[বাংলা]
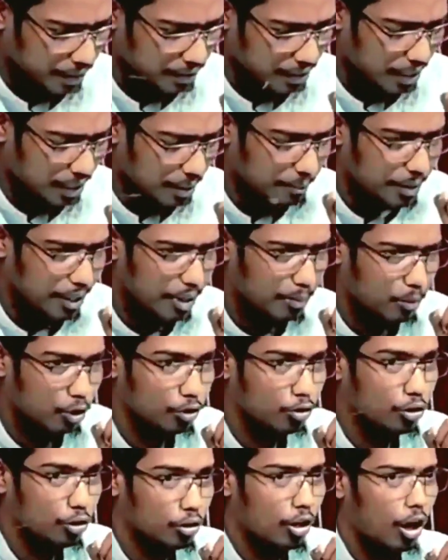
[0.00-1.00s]
বিয়ে দিলে বিয়ে
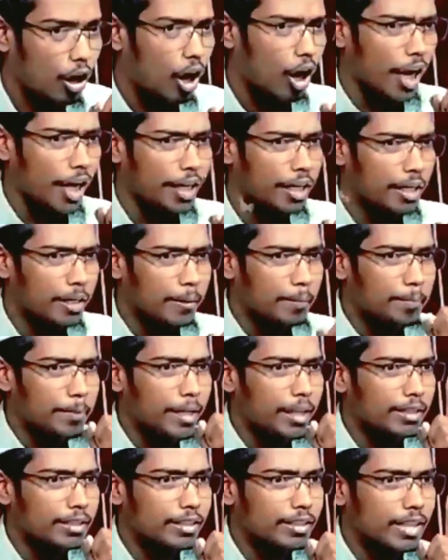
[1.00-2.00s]
বৈধ নয়
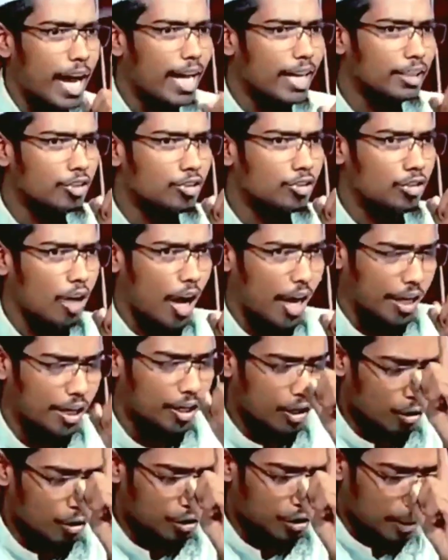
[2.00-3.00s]
বিয়ে জায়জ নয়
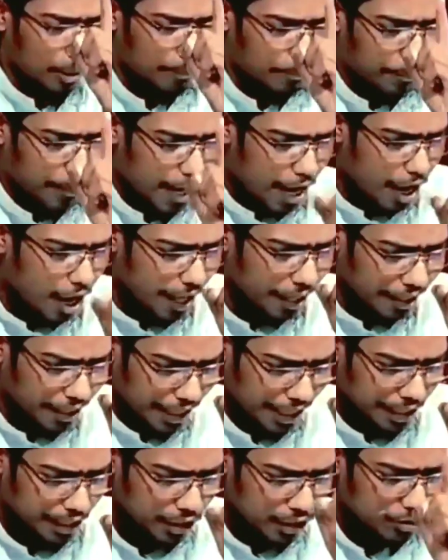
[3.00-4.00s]
ওটা বিয়ে বিয়ে
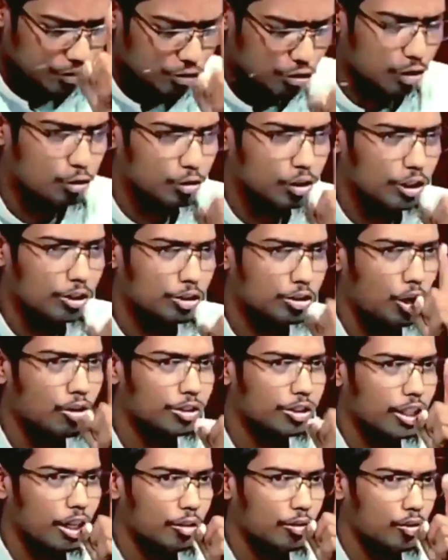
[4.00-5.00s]
হয়নি যতদিন
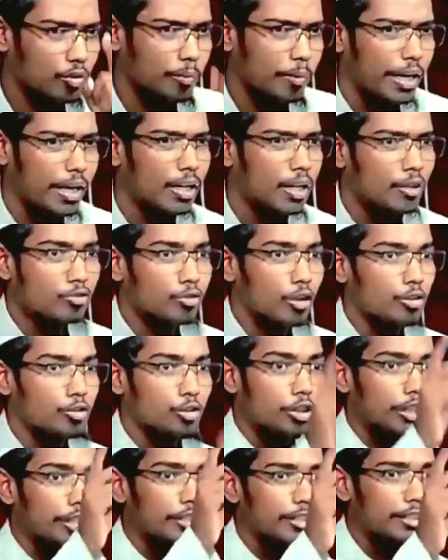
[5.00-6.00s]
সংসার করবে
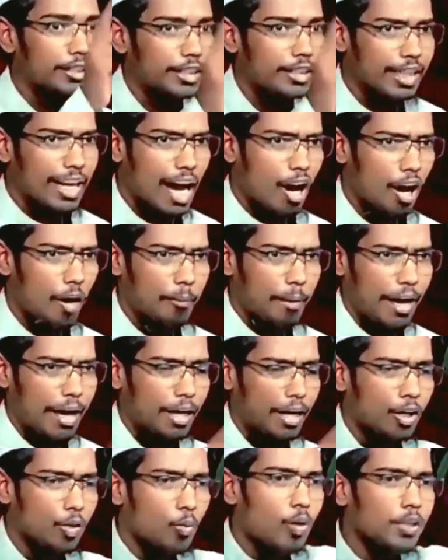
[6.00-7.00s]
ততদিন জিনা হবে
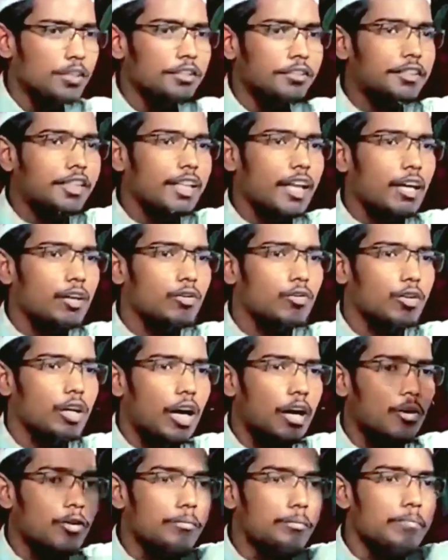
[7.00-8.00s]
ওই জিনার
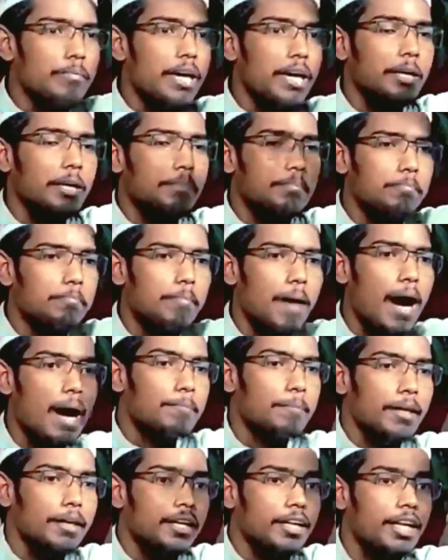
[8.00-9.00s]
গোনা ওই মেয়ের
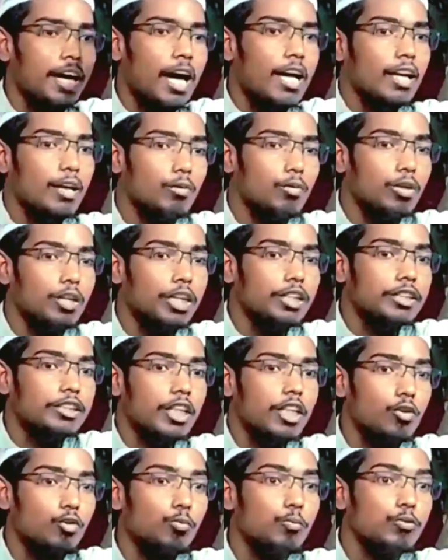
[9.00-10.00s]
বাপের গাড়েও
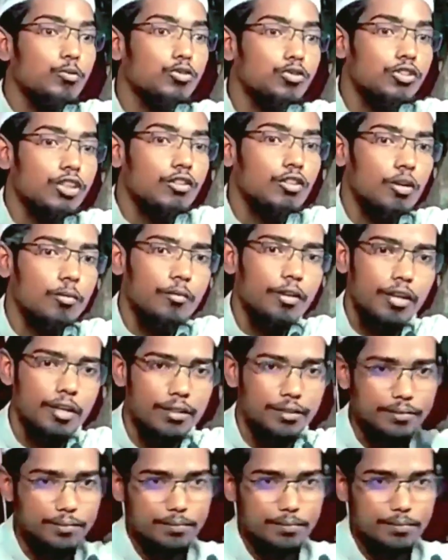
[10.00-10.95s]
এসে উপস্থিত হবে